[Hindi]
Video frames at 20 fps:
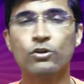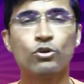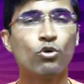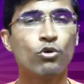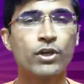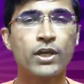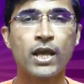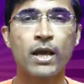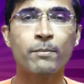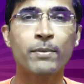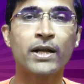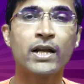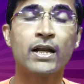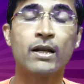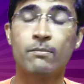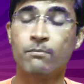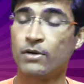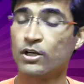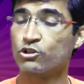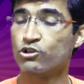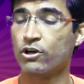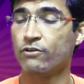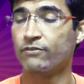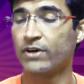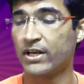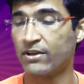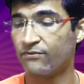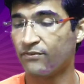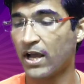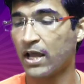तो ये हमारा नंबर जो है
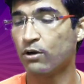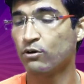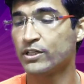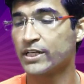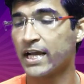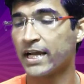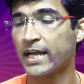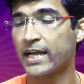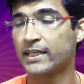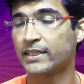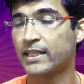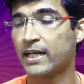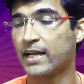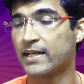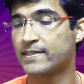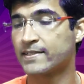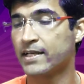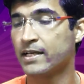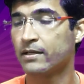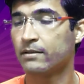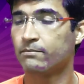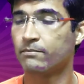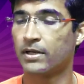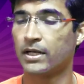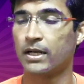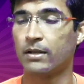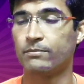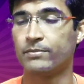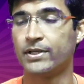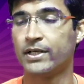वेरीफाई हो जाएगा एक तरह से
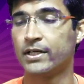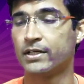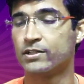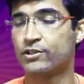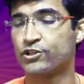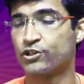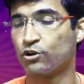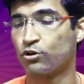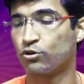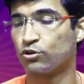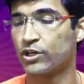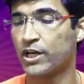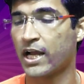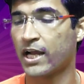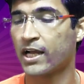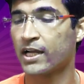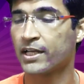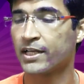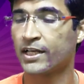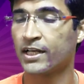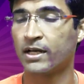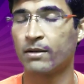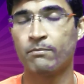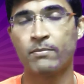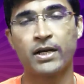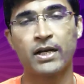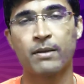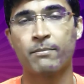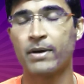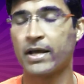मतलब ये श्योर हो जाएगा कि ये
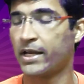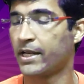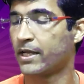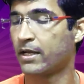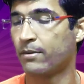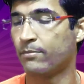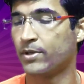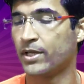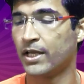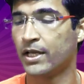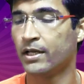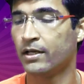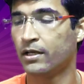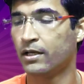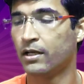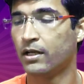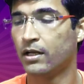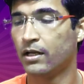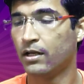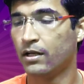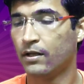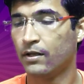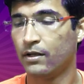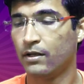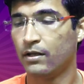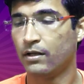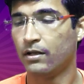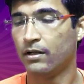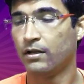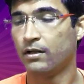नंबर के मालिक हम ही हैं
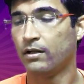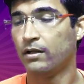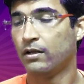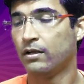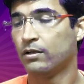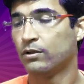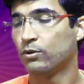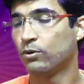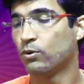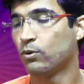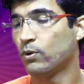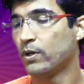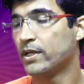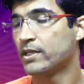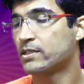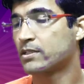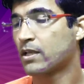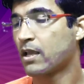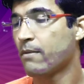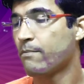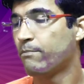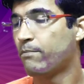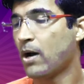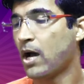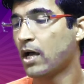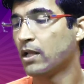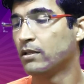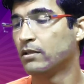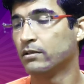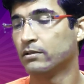तो इसके
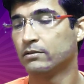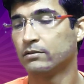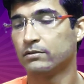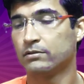बाद